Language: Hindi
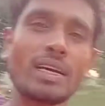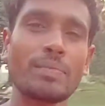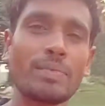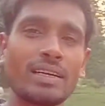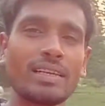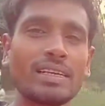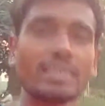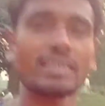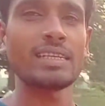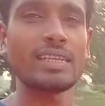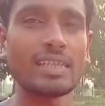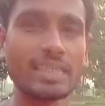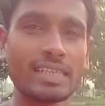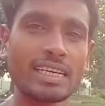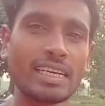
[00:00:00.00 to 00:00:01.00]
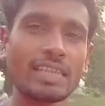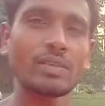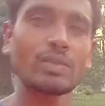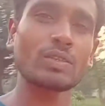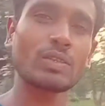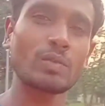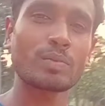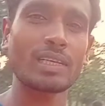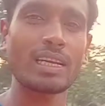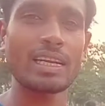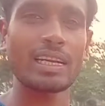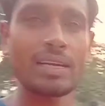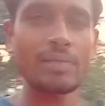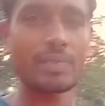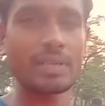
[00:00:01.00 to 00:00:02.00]
गया अपना ठीक है दोस्तों अब चल
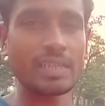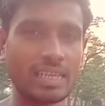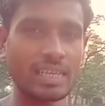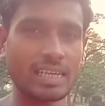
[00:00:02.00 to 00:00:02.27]
रहे हैं अपने